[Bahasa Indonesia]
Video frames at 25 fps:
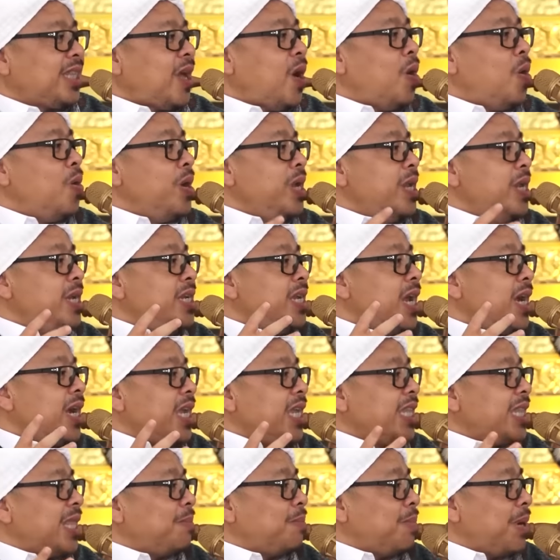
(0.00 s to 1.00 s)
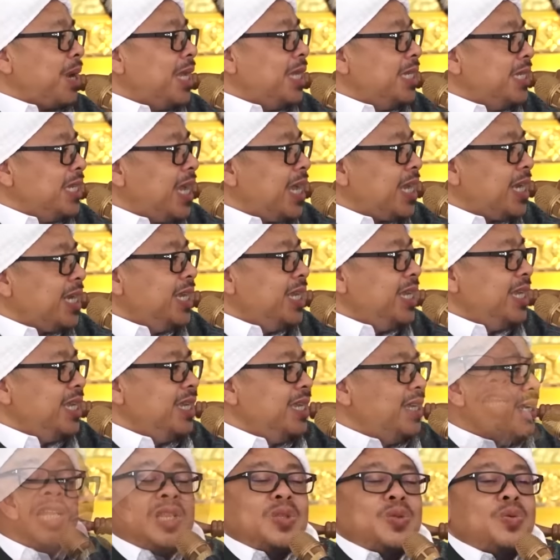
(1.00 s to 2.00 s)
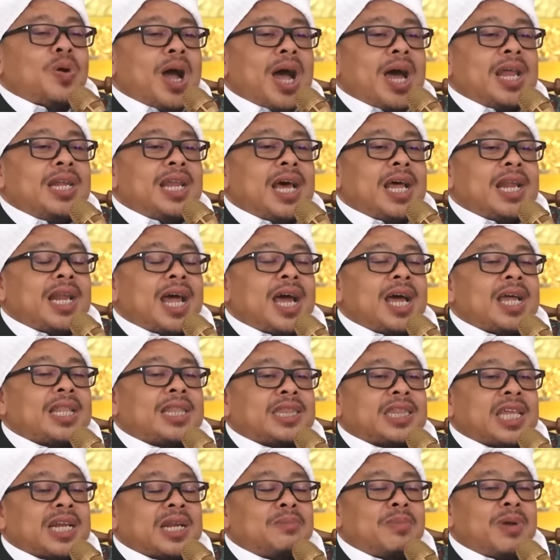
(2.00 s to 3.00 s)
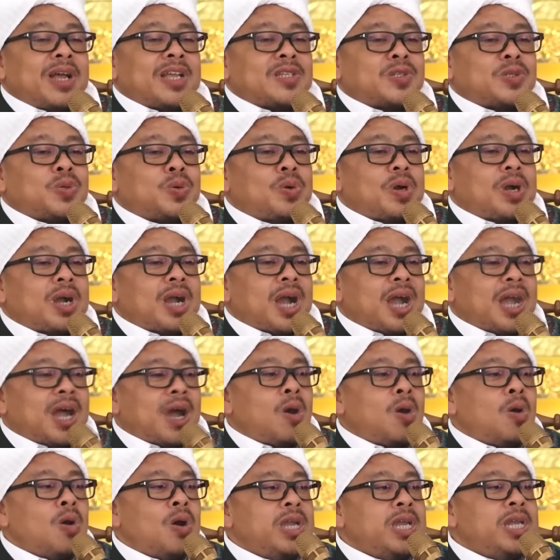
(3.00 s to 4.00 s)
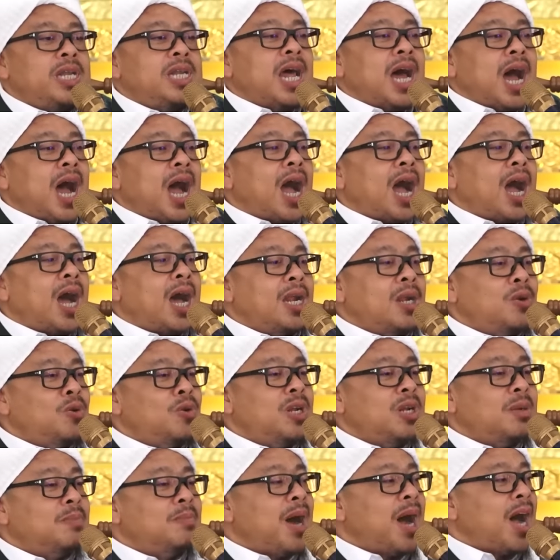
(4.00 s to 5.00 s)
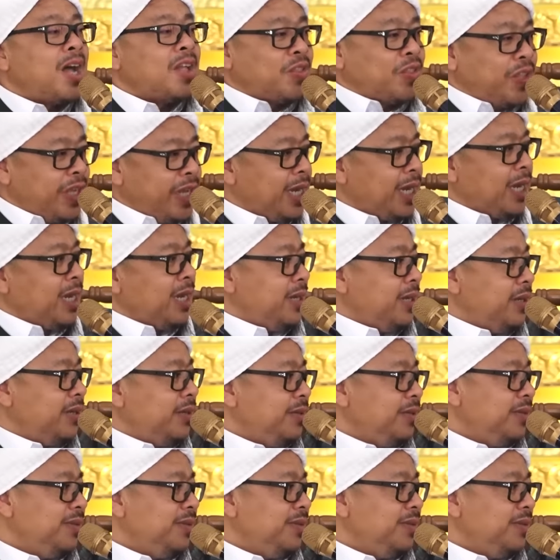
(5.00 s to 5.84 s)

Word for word: tauhid yang kita pelajari itu adalah termasuk tauhid ahlul batil